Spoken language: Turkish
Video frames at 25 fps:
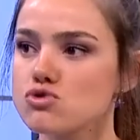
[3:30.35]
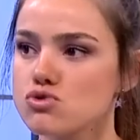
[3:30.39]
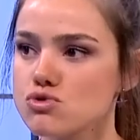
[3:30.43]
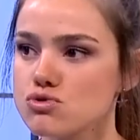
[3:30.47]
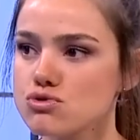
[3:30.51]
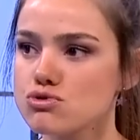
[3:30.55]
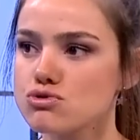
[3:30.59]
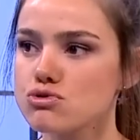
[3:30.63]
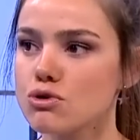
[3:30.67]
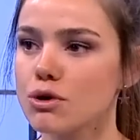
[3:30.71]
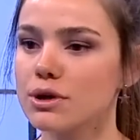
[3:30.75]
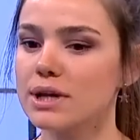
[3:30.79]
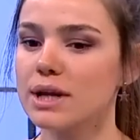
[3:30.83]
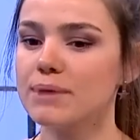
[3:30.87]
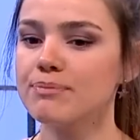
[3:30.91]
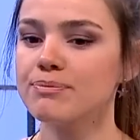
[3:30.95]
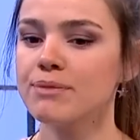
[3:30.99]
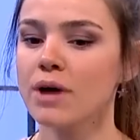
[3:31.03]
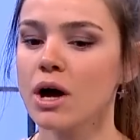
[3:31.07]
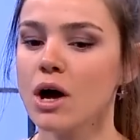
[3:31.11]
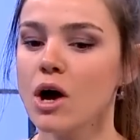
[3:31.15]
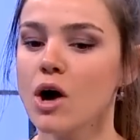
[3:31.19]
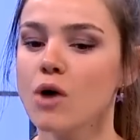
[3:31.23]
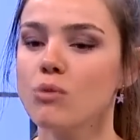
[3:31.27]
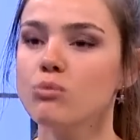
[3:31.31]
Ve şunu
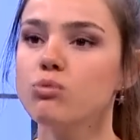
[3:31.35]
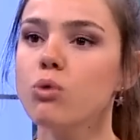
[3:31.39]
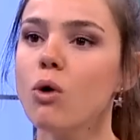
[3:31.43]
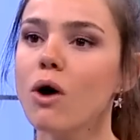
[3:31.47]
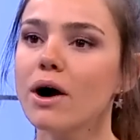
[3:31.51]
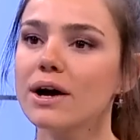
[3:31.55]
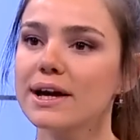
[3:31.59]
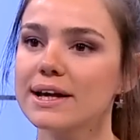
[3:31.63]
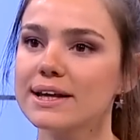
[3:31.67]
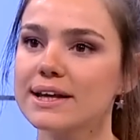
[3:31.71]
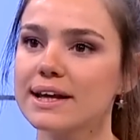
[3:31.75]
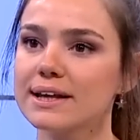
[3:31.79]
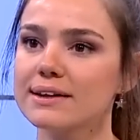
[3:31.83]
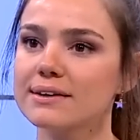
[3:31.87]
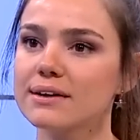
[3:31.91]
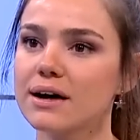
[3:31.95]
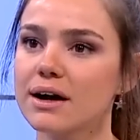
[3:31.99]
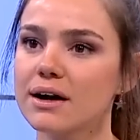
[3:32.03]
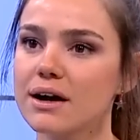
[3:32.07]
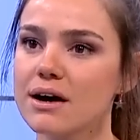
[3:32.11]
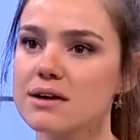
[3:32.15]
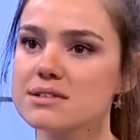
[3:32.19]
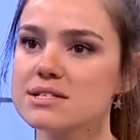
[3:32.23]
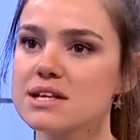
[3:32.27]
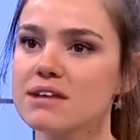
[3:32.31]
söyleyeyim, bu
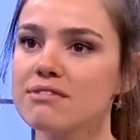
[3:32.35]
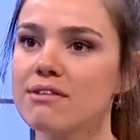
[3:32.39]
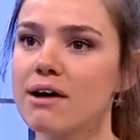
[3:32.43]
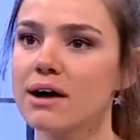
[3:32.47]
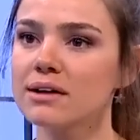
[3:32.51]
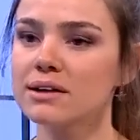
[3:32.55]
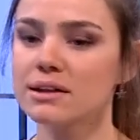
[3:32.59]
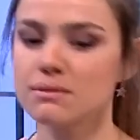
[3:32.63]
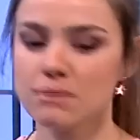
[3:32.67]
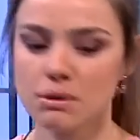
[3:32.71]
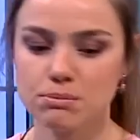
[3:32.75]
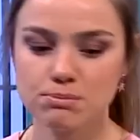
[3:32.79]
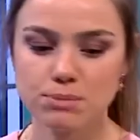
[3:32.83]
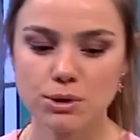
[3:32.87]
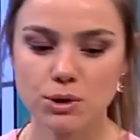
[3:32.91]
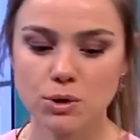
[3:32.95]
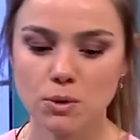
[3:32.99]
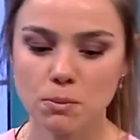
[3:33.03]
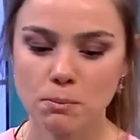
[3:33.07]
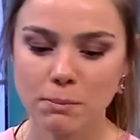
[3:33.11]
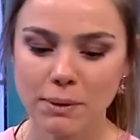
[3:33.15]
hareketler az evvel değil mi?